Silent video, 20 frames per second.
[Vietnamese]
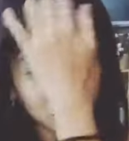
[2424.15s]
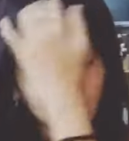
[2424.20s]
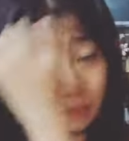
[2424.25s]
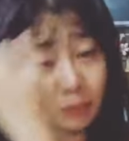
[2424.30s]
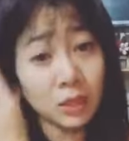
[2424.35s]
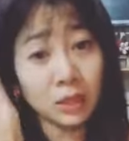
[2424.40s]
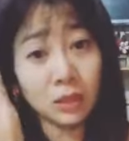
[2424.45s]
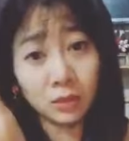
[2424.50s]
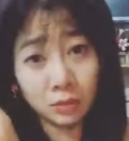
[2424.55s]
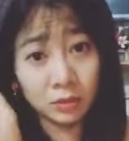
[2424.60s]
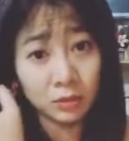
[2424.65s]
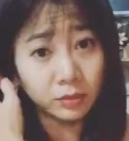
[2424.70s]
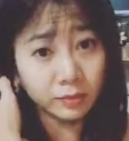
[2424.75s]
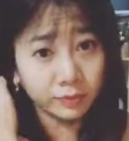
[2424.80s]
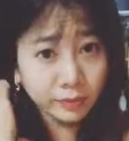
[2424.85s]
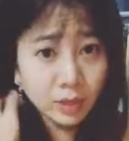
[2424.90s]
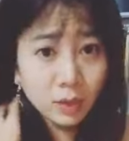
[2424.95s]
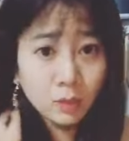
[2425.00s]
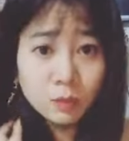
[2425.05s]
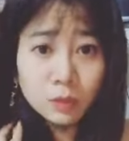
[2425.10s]
bình thường
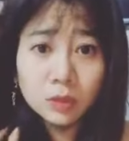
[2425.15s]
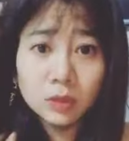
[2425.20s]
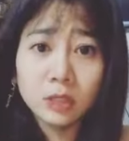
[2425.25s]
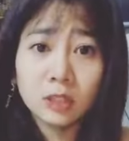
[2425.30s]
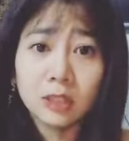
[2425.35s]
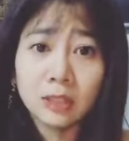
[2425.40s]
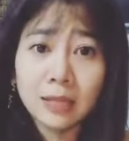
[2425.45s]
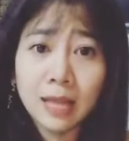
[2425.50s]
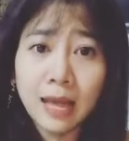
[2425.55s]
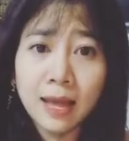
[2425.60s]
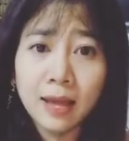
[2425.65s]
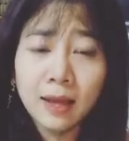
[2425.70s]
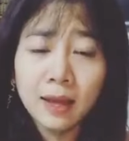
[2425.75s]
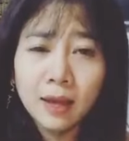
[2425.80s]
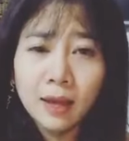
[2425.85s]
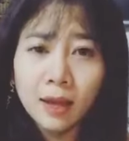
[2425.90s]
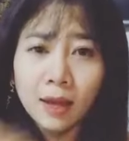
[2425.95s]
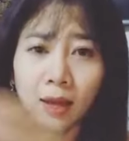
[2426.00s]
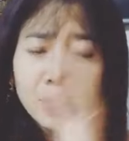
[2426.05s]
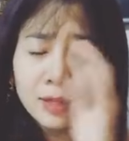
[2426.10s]
không được như người ta
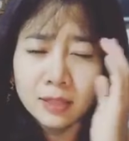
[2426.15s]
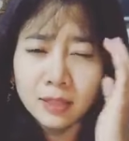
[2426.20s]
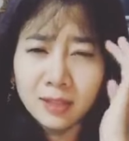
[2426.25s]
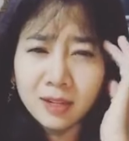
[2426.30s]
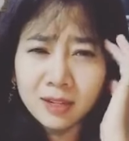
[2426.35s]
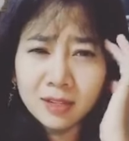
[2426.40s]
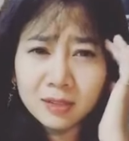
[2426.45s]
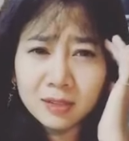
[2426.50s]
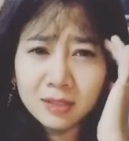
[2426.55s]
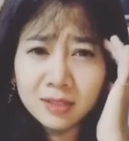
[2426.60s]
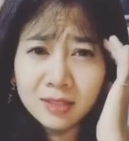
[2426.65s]
cho nên